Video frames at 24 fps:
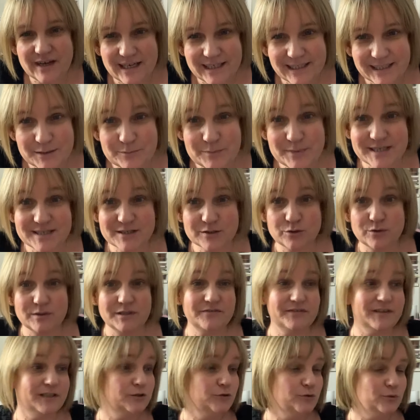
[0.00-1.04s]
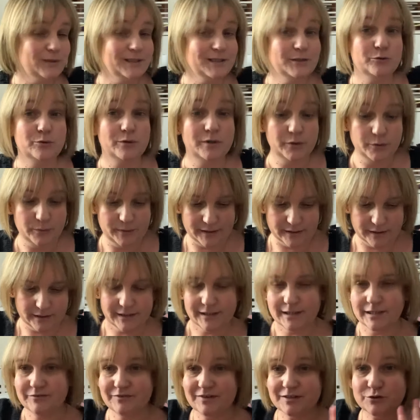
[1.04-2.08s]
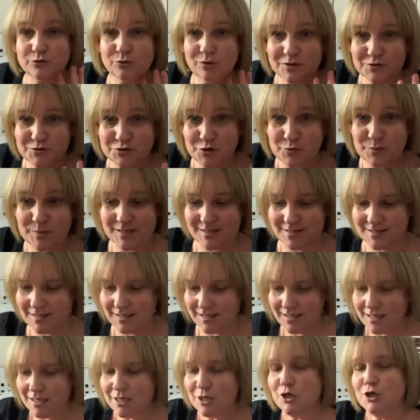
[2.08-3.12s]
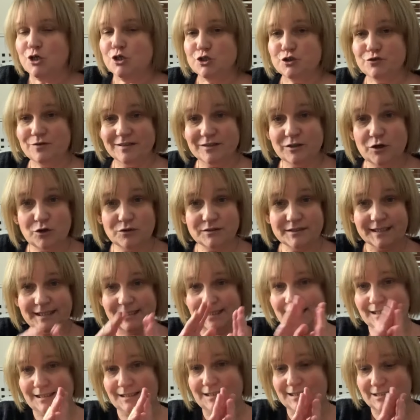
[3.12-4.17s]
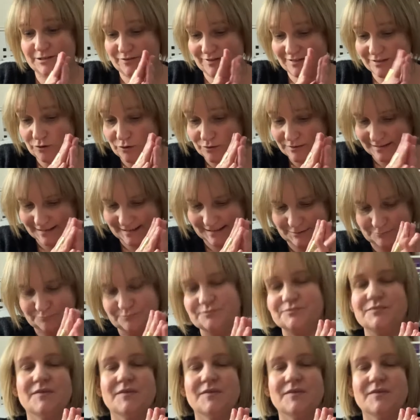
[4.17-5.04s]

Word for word: aller parce qu'il fait nuit, nuit, nuit, hein. il est 23h passé. Je viens de rentrer, je viens de rentrer.